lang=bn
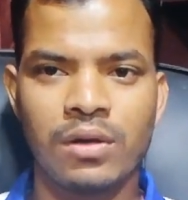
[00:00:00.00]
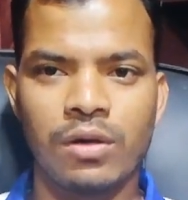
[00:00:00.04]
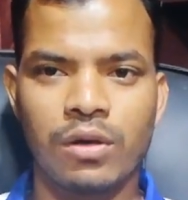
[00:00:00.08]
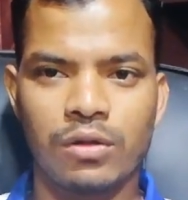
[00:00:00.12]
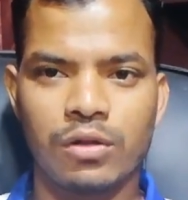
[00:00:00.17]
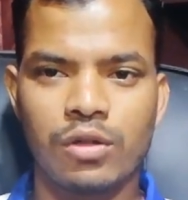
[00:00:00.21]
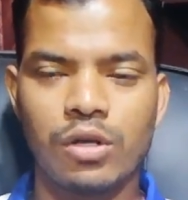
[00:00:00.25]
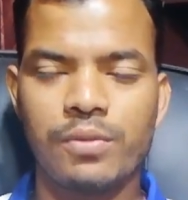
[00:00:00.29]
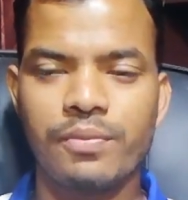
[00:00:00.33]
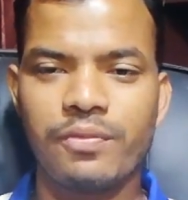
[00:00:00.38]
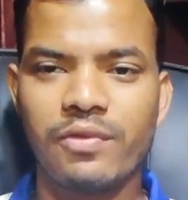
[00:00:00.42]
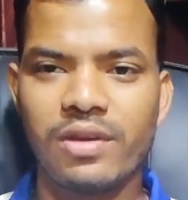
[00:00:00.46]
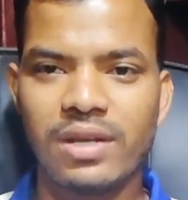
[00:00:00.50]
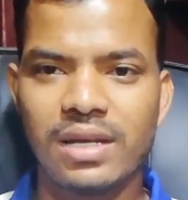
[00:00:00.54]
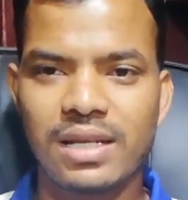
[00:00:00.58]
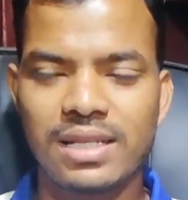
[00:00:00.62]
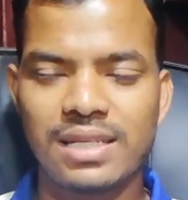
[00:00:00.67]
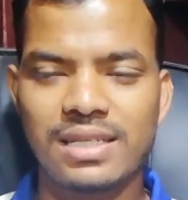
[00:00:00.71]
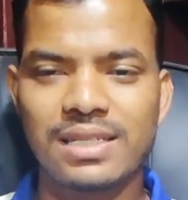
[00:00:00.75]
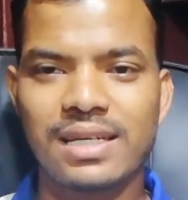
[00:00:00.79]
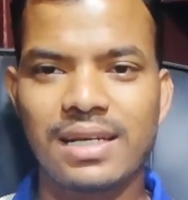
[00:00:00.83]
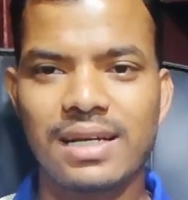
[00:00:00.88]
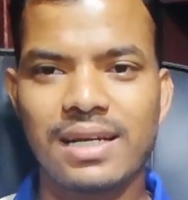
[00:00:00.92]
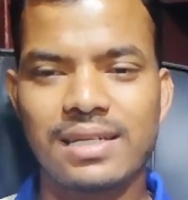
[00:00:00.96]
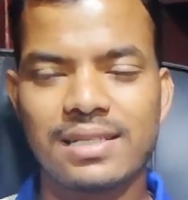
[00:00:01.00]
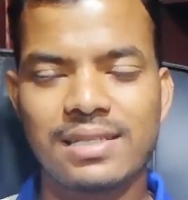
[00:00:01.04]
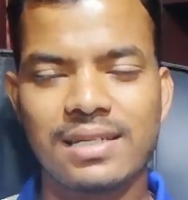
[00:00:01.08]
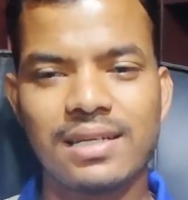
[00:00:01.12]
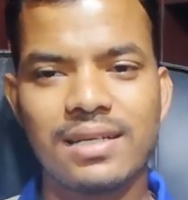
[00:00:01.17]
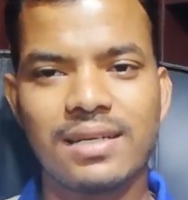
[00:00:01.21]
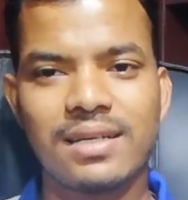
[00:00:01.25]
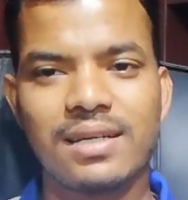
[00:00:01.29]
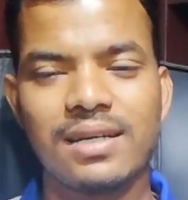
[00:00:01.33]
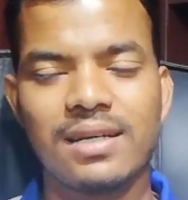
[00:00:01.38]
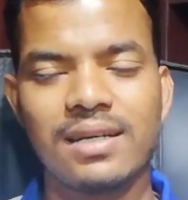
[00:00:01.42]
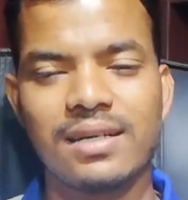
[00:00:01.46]
অতএব রিয়াদে যারা আছেন
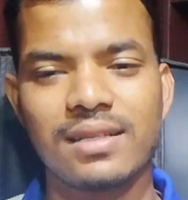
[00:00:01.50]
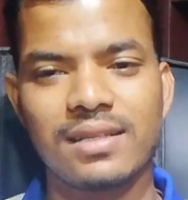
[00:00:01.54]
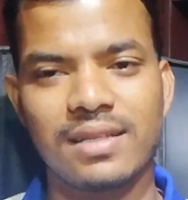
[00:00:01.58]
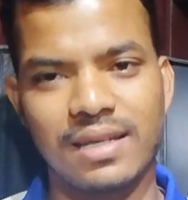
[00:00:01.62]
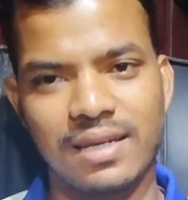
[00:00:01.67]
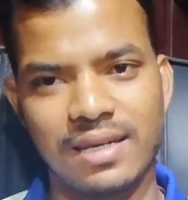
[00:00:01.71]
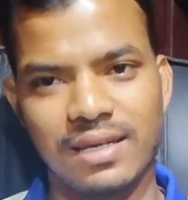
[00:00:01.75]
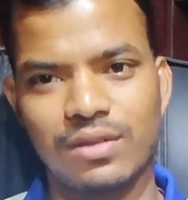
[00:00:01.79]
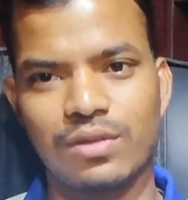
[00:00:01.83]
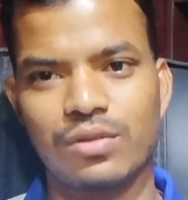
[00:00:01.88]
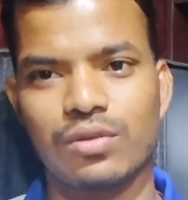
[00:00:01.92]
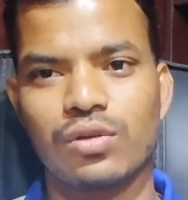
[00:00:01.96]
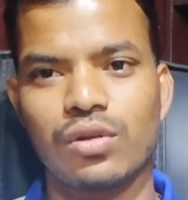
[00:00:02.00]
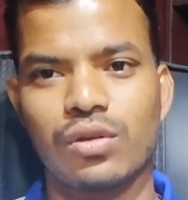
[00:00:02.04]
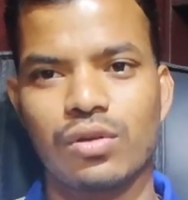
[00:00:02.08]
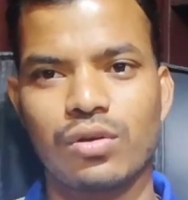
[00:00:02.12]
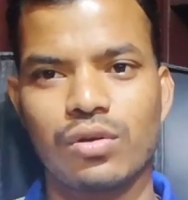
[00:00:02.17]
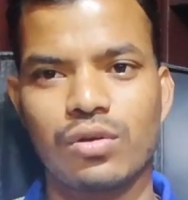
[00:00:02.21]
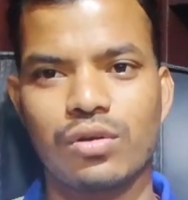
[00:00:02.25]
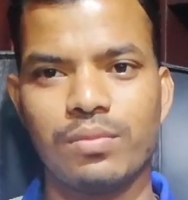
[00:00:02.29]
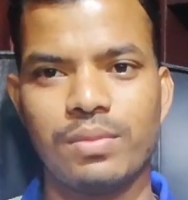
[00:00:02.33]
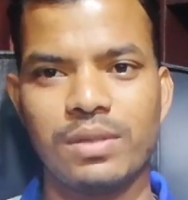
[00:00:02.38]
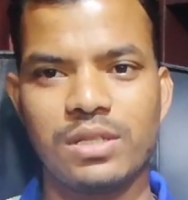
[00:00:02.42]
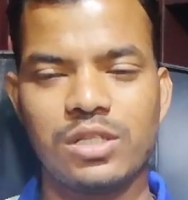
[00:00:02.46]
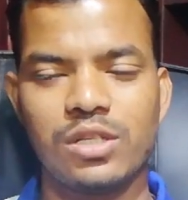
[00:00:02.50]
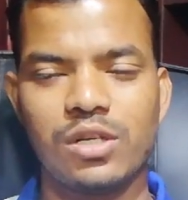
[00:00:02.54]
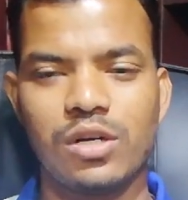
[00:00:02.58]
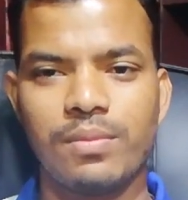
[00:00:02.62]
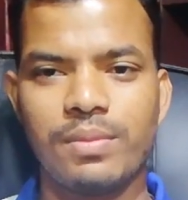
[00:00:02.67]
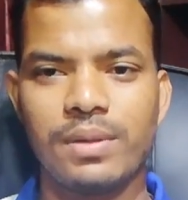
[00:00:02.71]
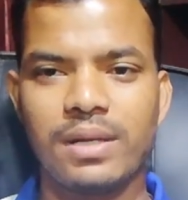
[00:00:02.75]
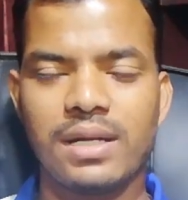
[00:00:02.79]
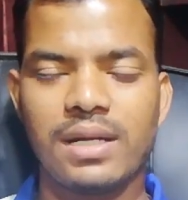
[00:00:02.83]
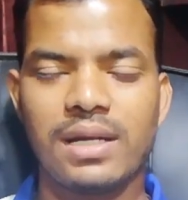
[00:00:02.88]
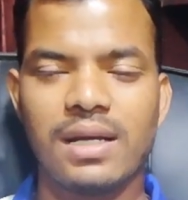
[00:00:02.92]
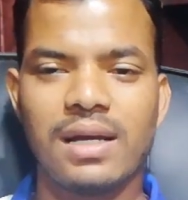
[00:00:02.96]
তারা একটু সতর্ক বেশি
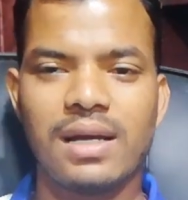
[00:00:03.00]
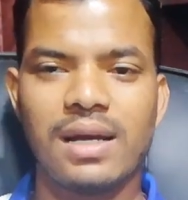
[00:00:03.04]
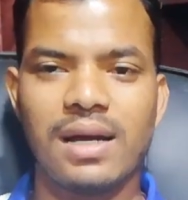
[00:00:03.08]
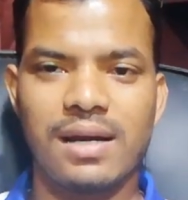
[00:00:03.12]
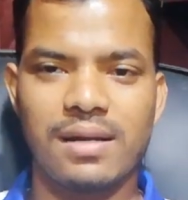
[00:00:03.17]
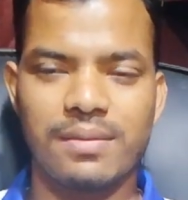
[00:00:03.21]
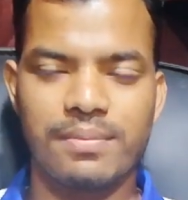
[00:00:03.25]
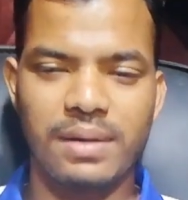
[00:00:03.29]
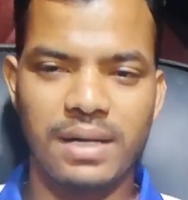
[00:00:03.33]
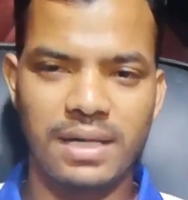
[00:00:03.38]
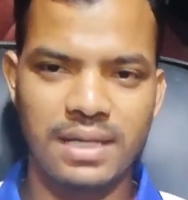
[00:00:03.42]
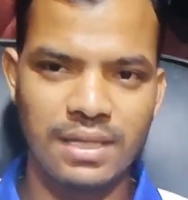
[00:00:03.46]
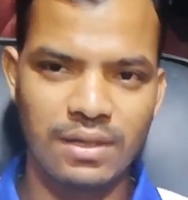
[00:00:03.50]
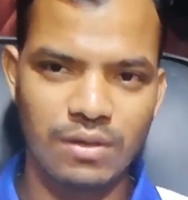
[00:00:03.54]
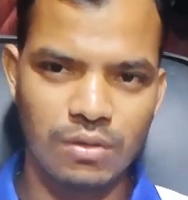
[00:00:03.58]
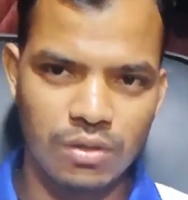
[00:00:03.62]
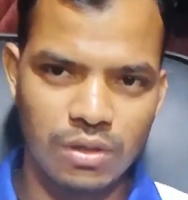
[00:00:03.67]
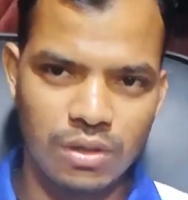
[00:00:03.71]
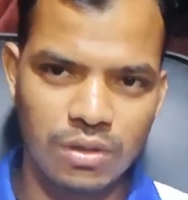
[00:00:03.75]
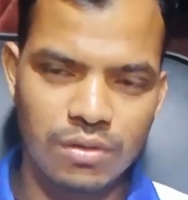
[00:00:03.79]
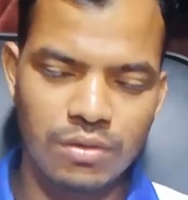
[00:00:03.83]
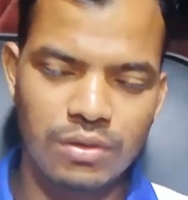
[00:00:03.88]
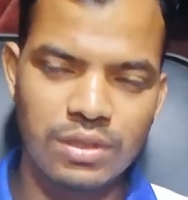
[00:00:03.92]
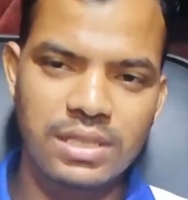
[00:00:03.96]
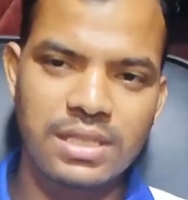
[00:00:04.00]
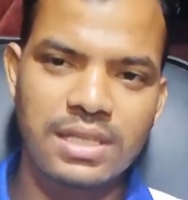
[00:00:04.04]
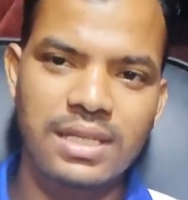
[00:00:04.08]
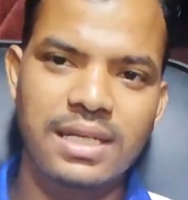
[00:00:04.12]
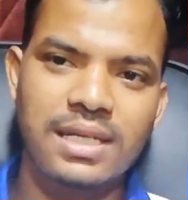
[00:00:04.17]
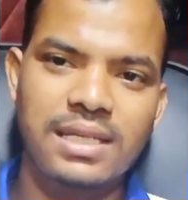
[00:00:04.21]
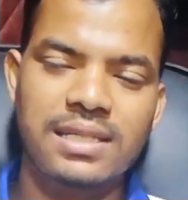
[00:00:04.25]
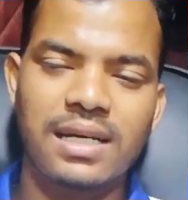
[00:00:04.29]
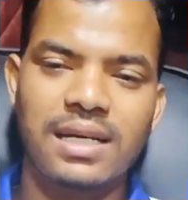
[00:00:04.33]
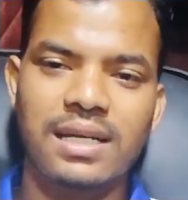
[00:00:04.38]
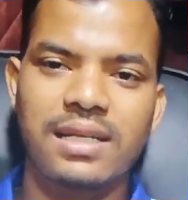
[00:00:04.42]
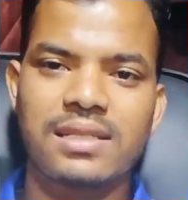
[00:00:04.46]
হবেন আর বাকি অন্যান্য
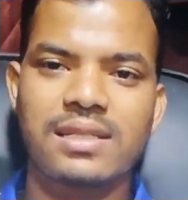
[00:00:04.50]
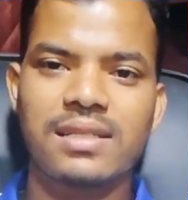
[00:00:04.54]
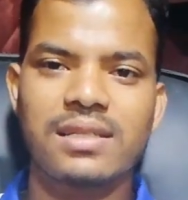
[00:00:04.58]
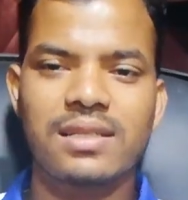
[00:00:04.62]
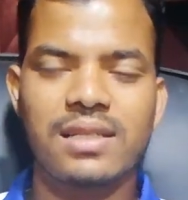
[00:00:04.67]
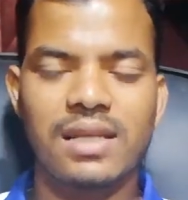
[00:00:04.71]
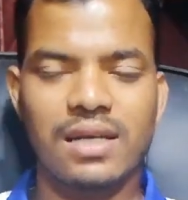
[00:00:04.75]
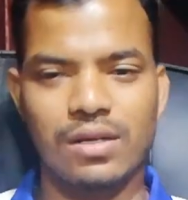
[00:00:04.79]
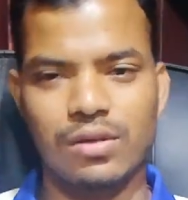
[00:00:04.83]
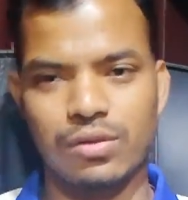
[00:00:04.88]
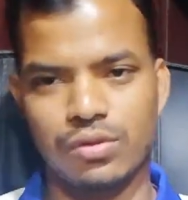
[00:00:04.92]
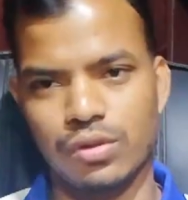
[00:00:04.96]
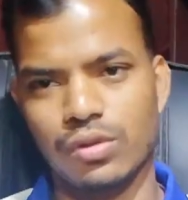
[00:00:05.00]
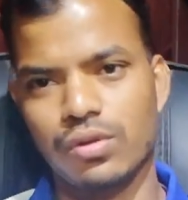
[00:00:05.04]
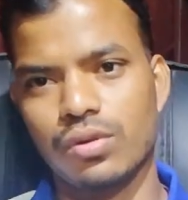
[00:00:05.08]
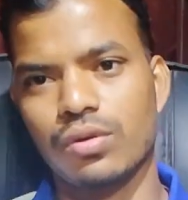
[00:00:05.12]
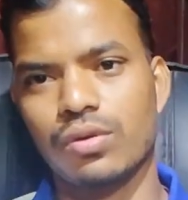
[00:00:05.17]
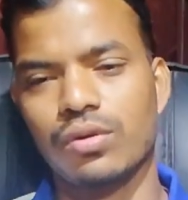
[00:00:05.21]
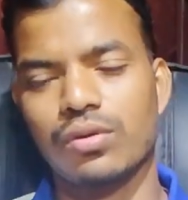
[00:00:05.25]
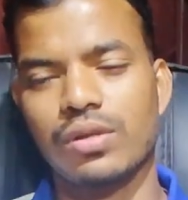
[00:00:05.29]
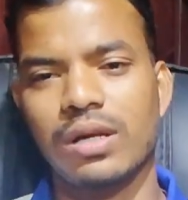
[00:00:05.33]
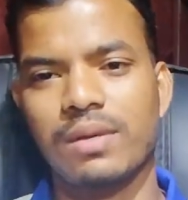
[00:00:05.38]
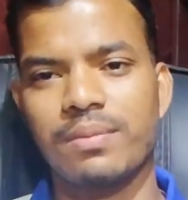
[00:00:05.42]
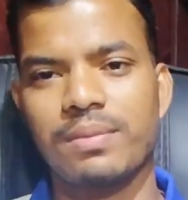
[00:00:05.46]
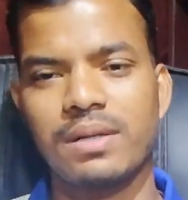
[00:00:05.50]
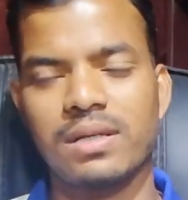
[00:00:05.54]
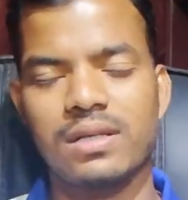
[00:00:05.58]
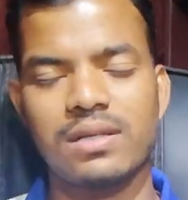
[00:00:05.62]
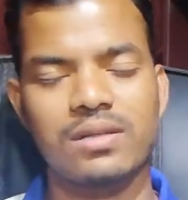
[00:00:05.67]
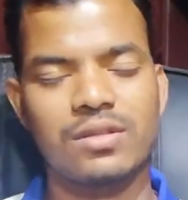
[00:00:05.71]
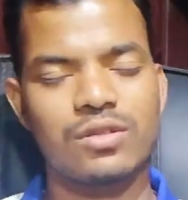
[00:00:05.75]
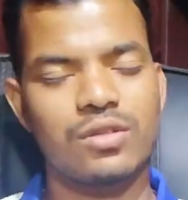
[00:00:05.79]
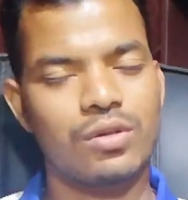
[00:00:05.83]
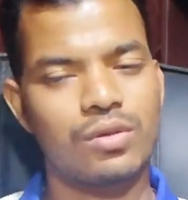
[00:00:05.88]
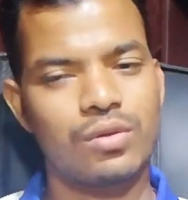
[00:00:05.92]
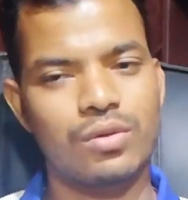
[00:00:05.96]
ডিস্ট্রিক্টে যারা আছেন তারাও সতর্ক থাকবেন
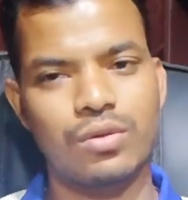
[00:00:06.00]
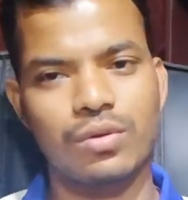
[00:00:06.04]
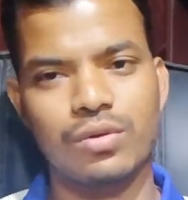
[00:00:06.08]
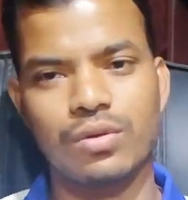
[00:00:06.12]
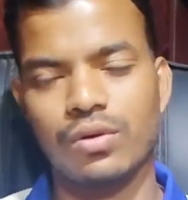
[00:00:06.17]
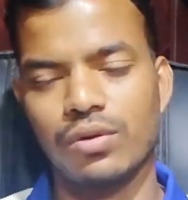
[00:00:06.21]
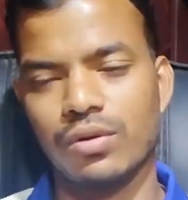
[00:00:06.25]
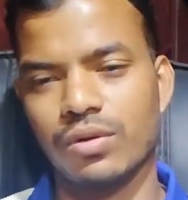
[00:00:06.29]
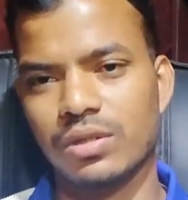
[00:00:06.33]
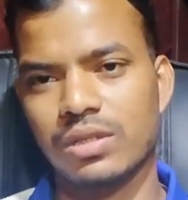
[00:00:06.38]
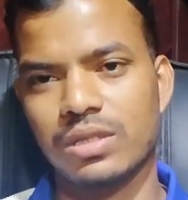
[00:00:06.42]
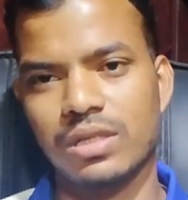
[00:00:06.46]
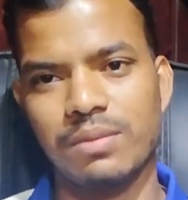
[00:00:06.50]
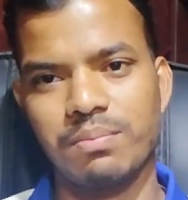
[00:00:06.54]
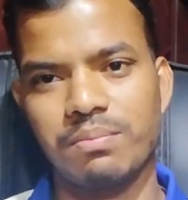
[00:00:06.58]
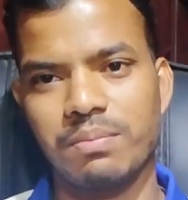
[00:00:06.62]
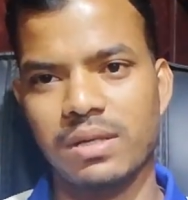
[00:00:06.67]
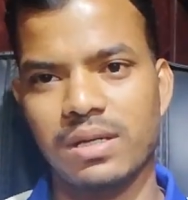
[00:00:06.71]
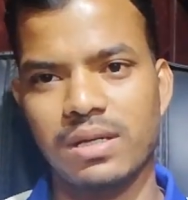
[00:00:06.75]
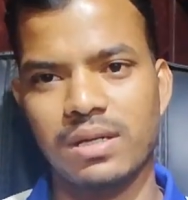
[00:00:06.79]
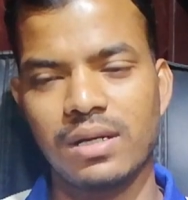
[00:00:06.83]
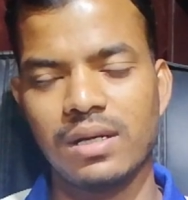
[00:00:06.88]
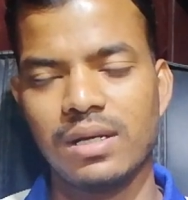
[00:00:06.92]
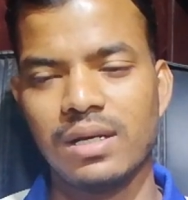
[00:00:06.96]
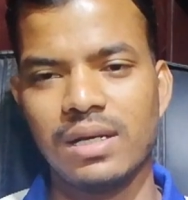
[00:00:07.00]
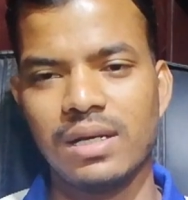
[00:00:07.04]
সতর্ক হচ্ছে আপনার